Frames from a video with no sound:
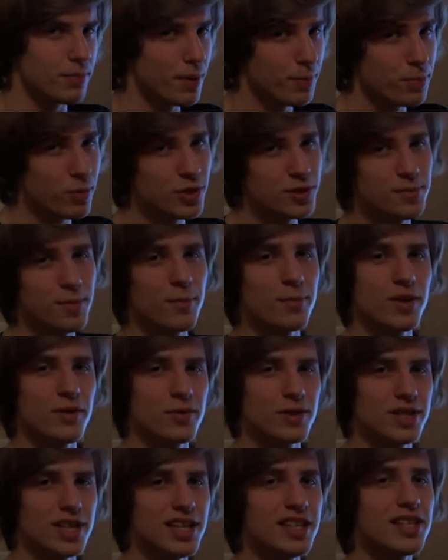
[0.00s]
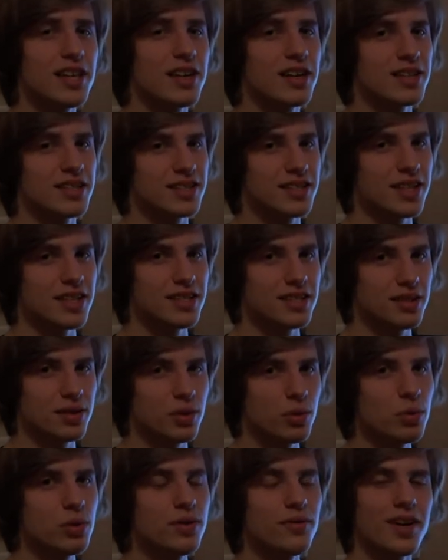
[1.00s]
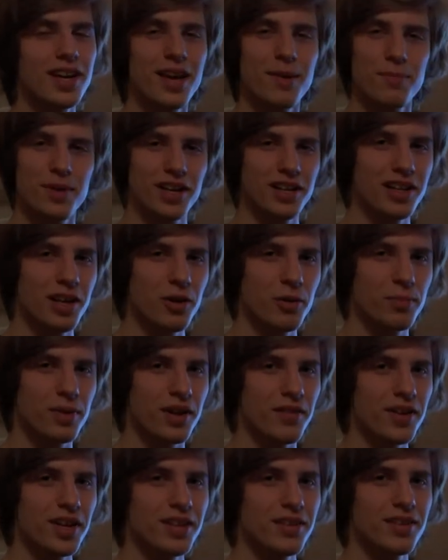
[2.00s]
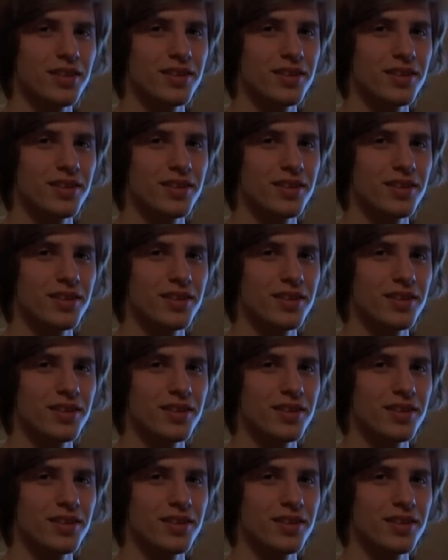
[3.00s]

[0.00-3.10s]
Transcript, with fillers: По просьбе моего зрителя Константина Рудова я передаю привет